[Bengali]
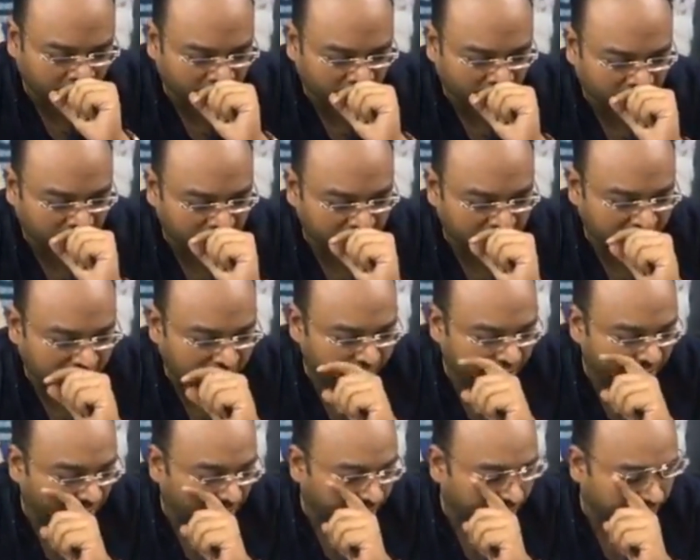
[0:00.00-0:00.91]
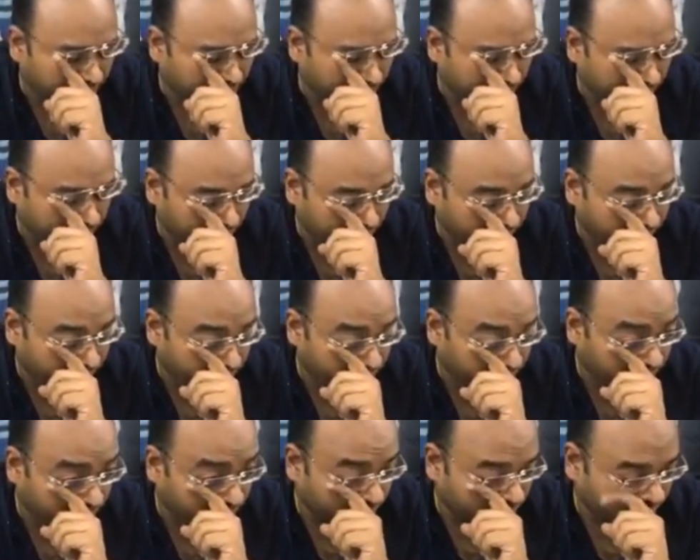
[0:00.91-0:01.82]
কথা হচ্ছে যে আমাদের
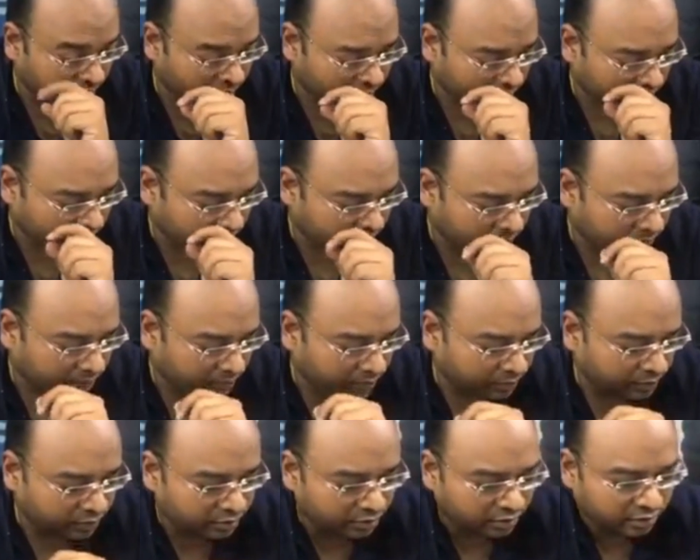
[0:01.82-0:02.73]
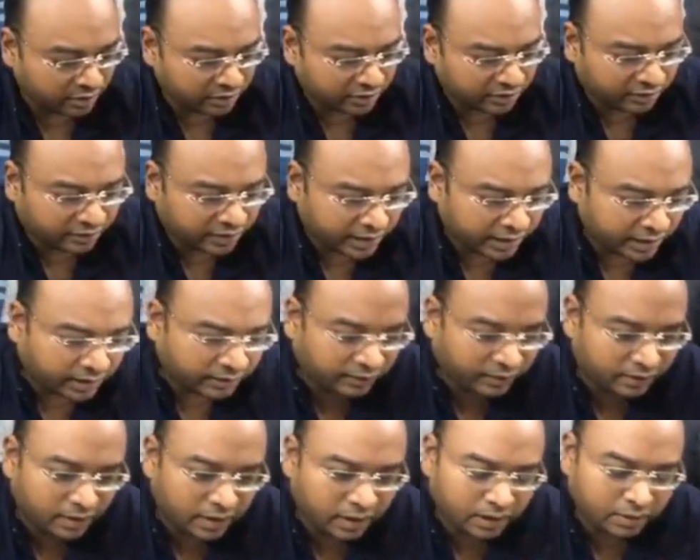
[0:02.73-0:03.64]
জননেত্রী শেখ
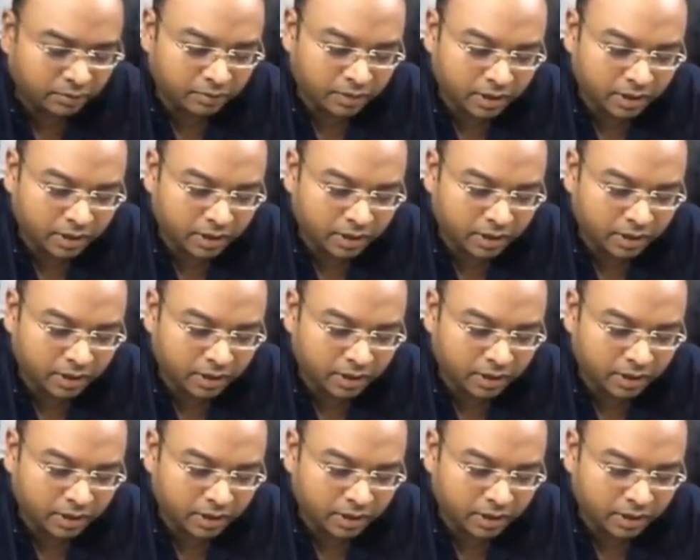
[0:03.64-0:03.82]
আছে না